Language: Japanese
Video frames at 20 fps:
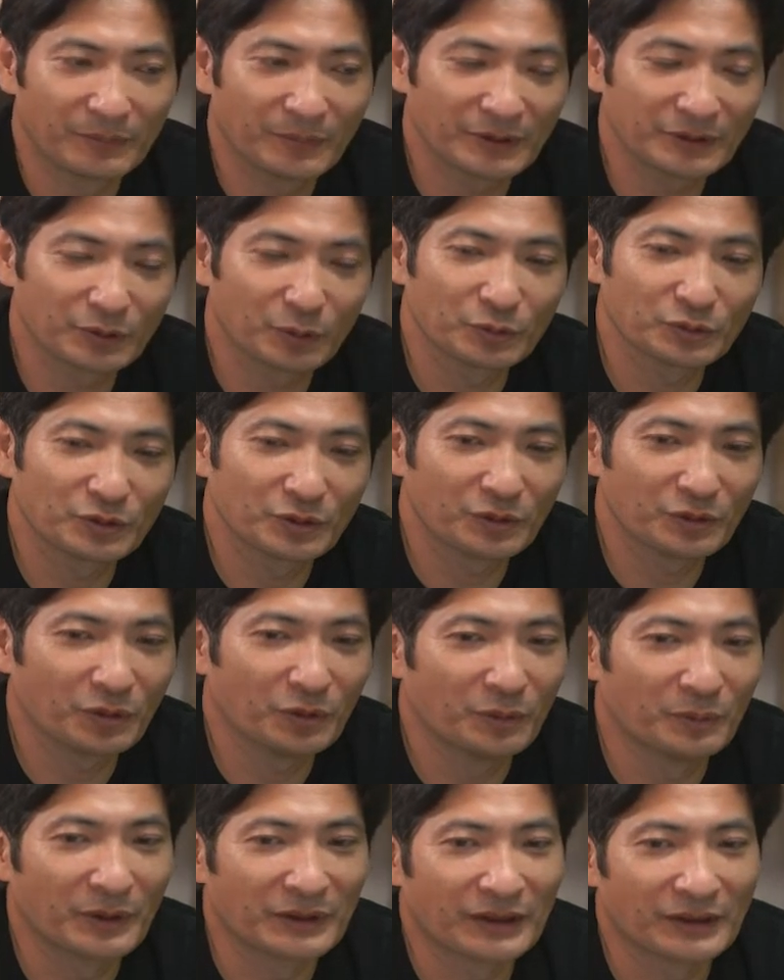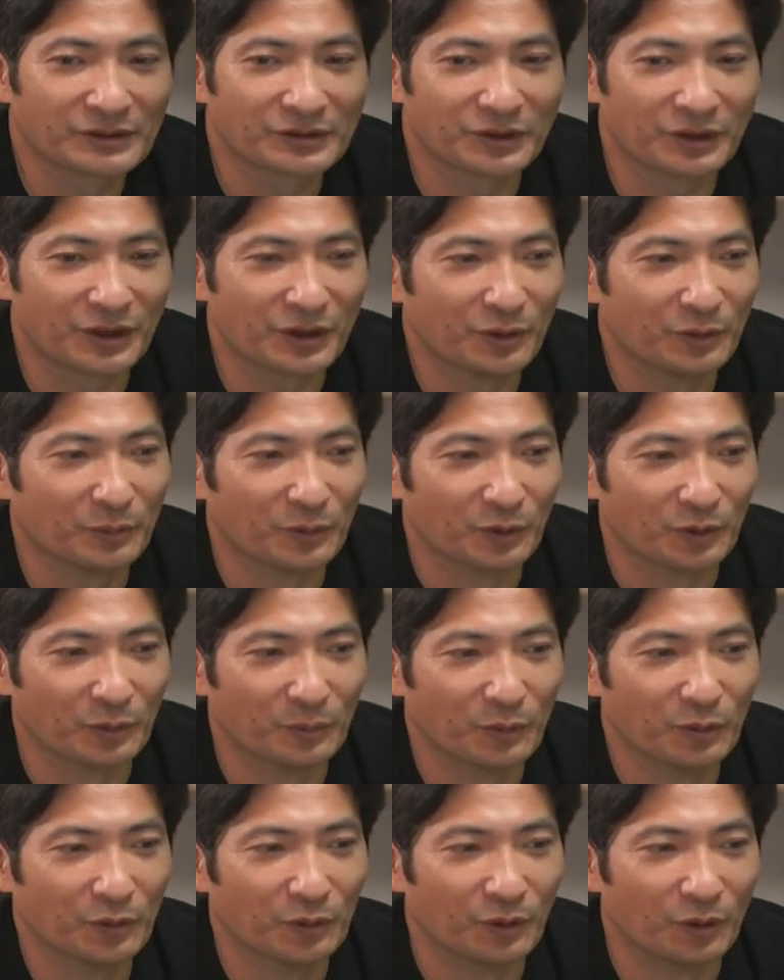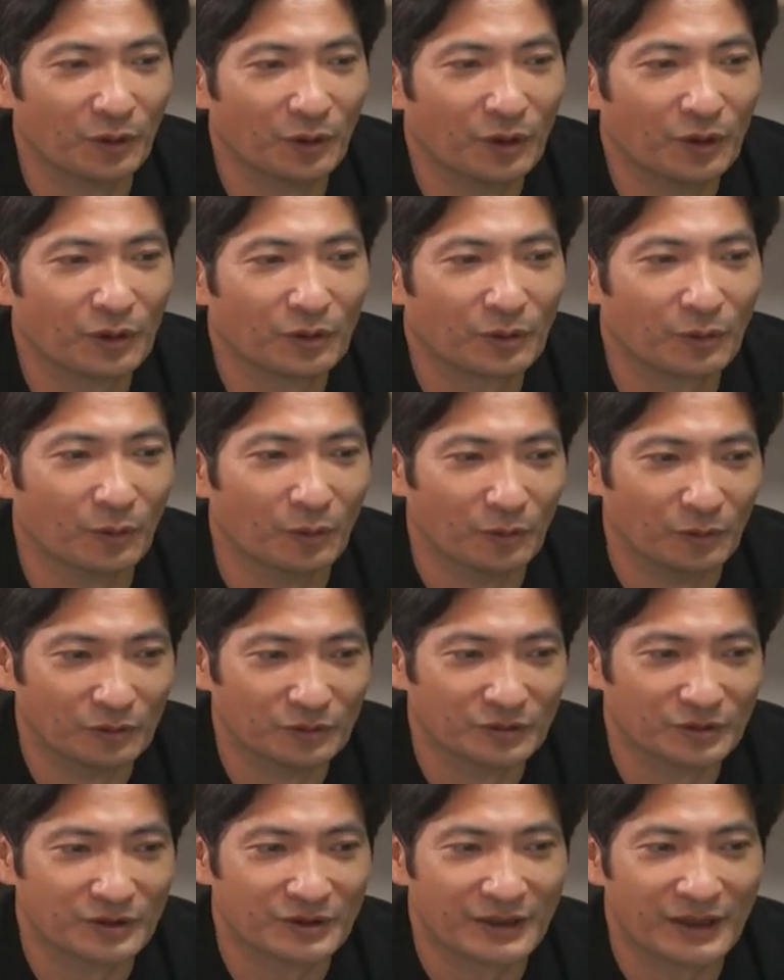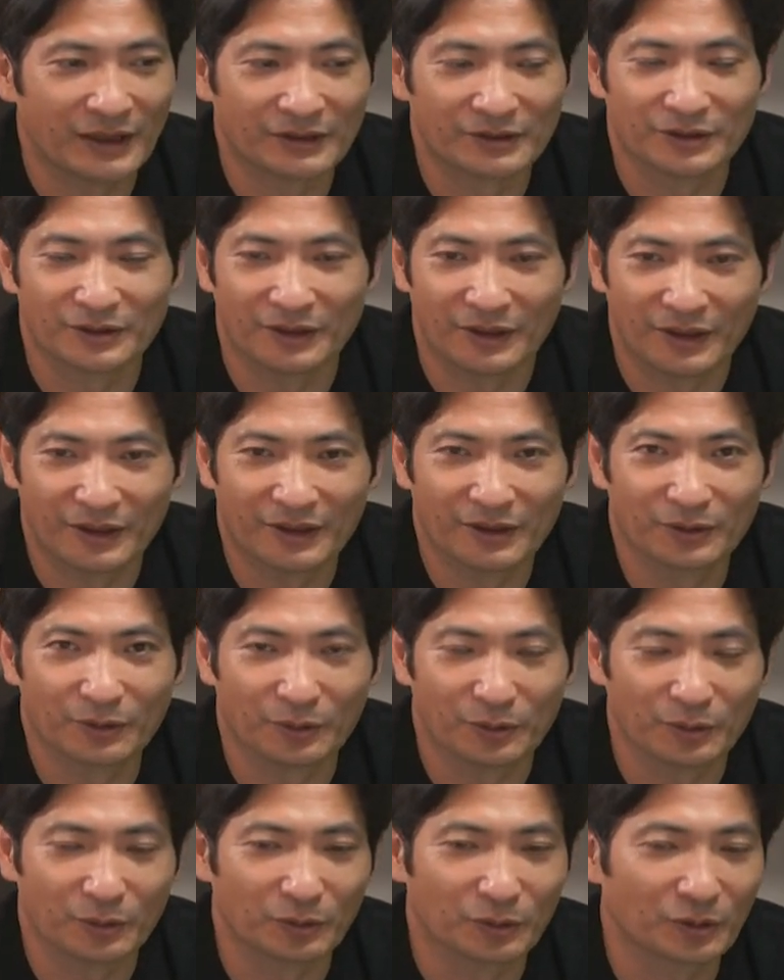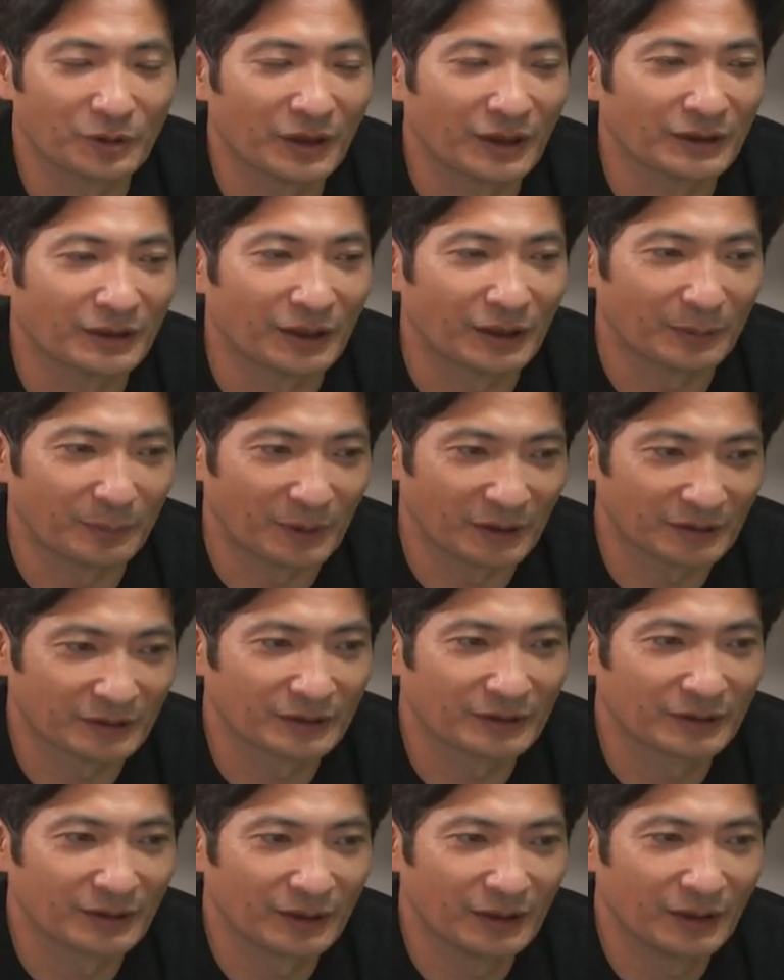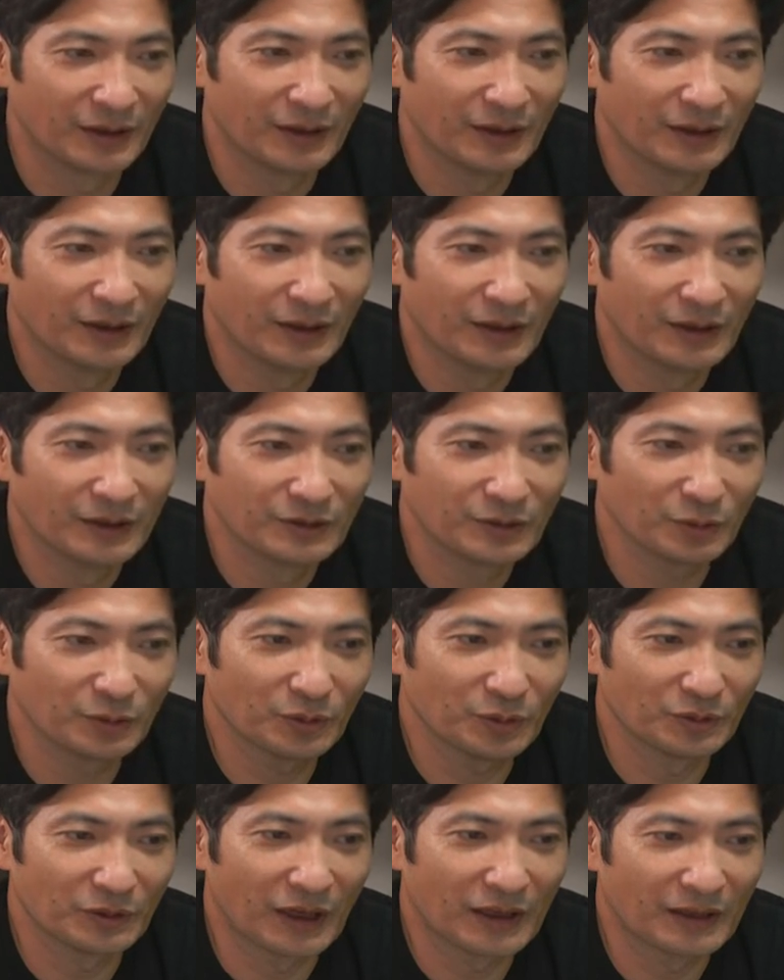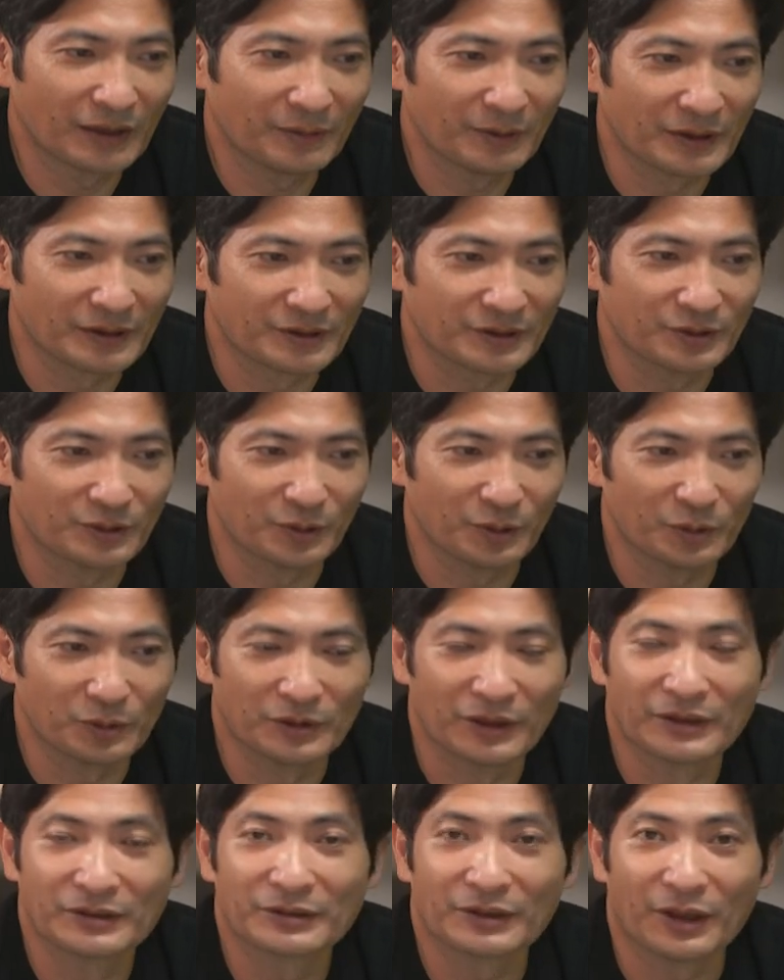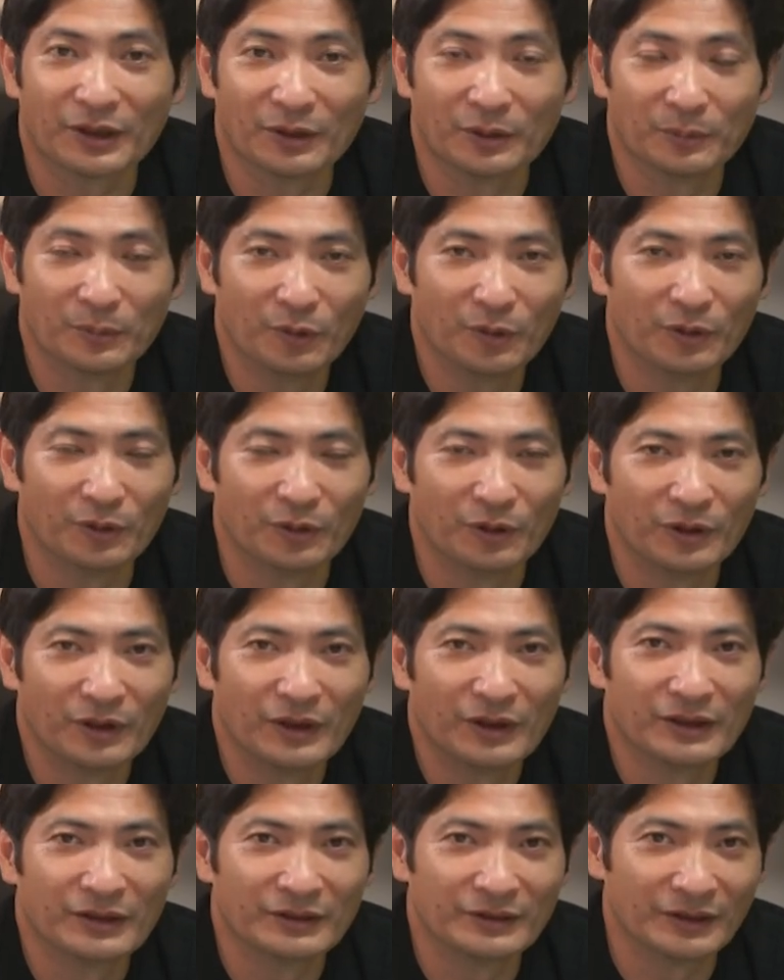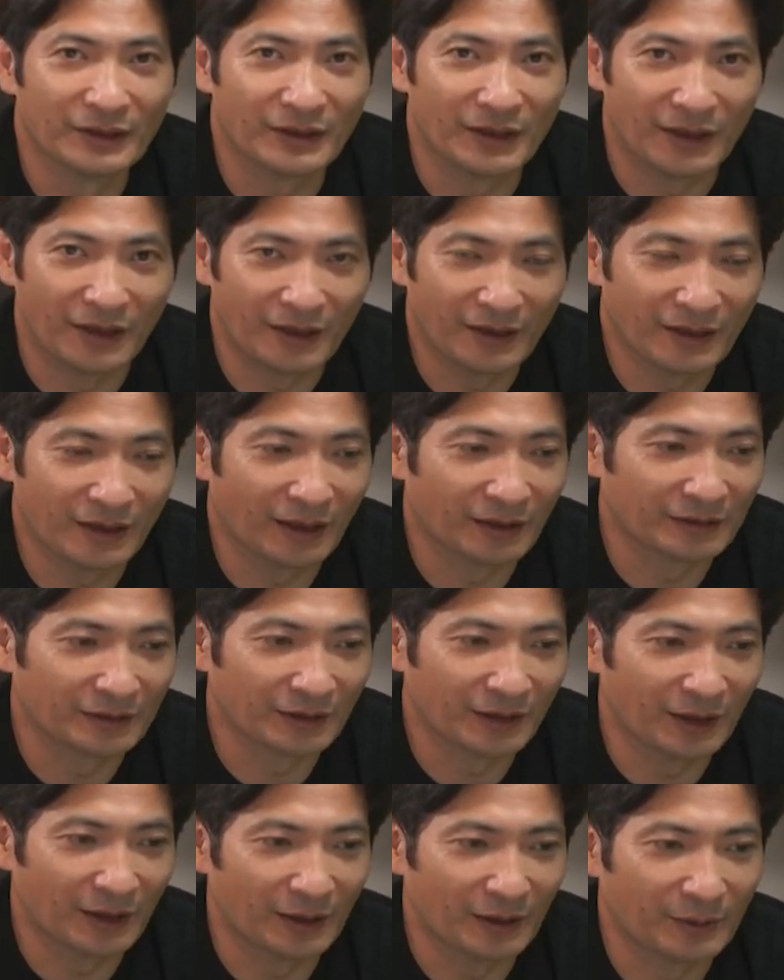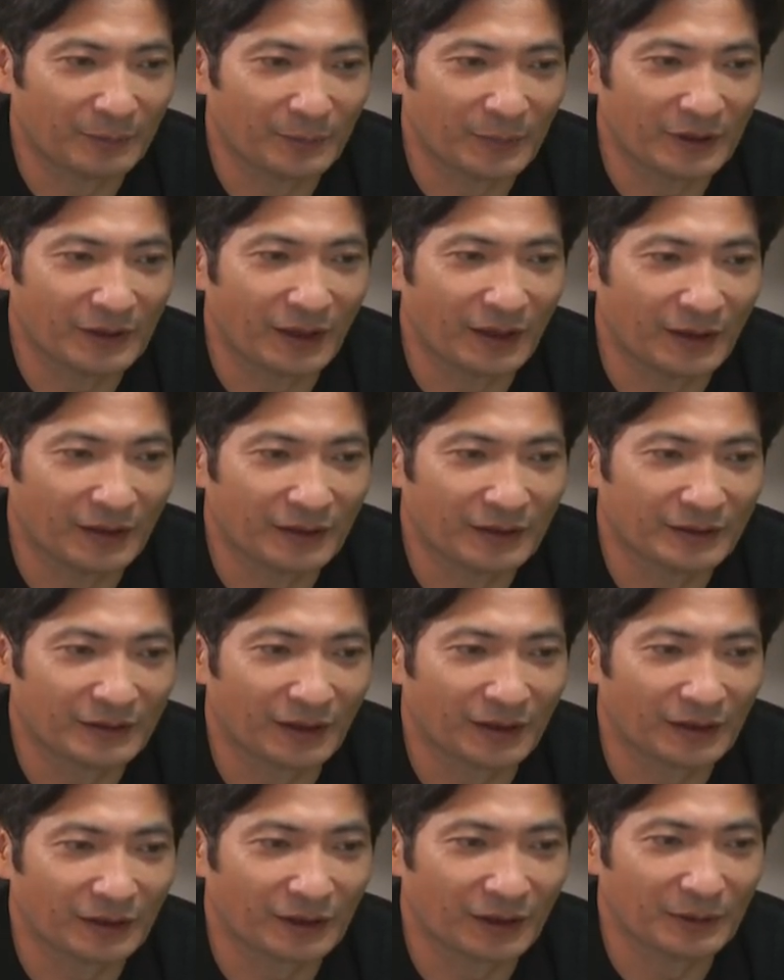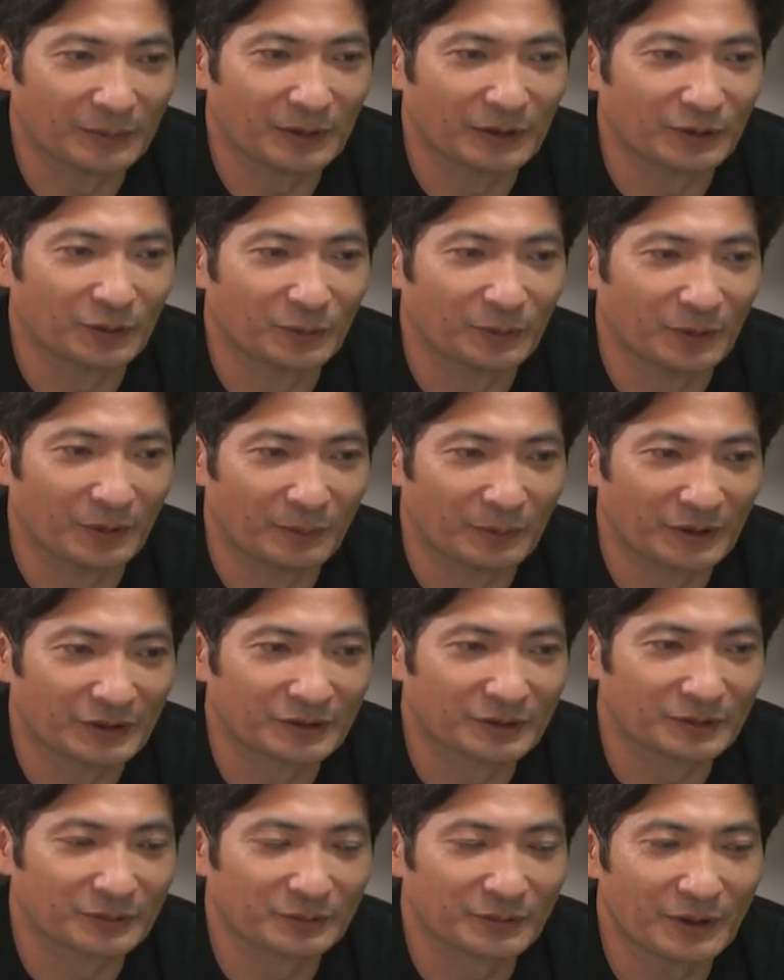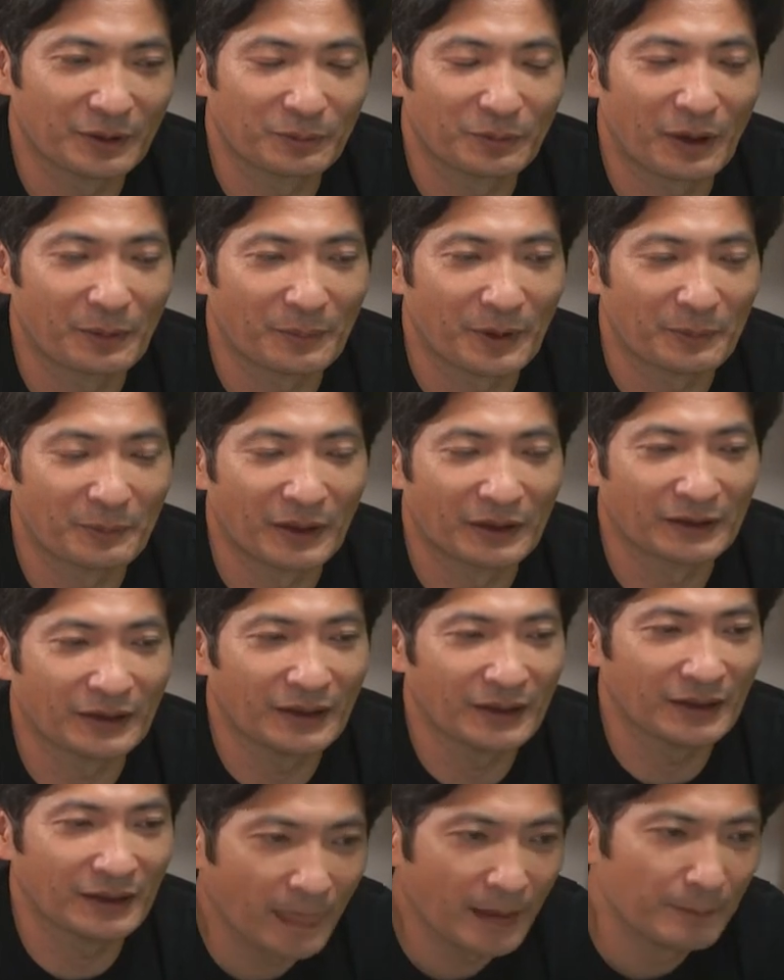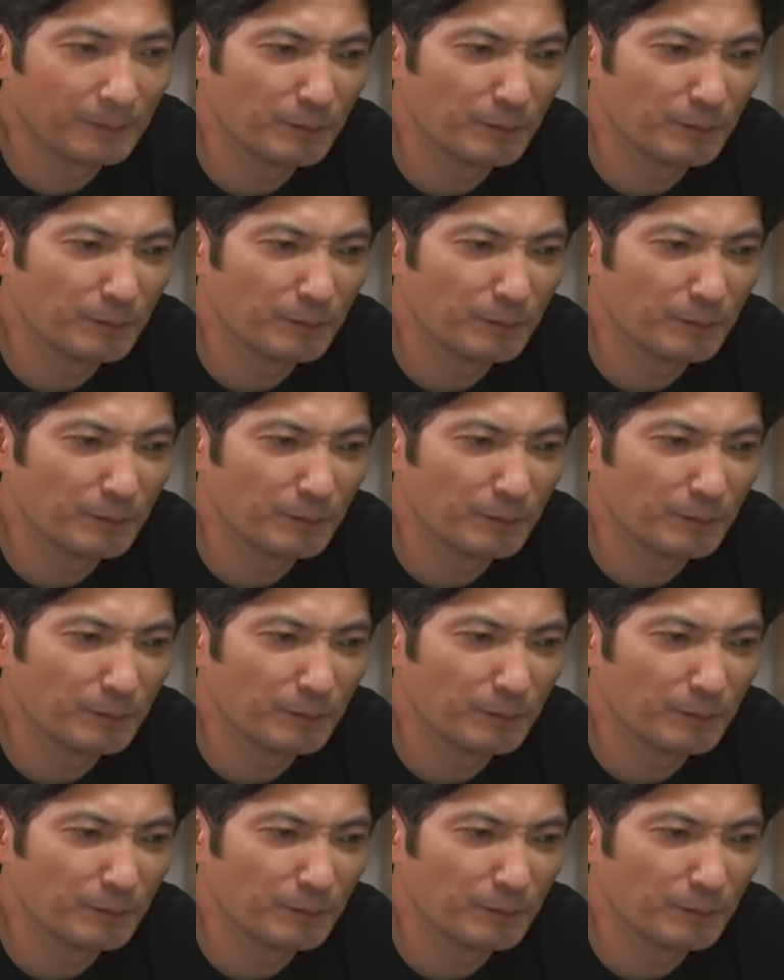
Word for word: まあ、そうすると、また次のものも、こう、打ちやすいということにはなります。ちょっと慣れは必要ですけども、ぜひやってみていただければと思います。で、ファミマで。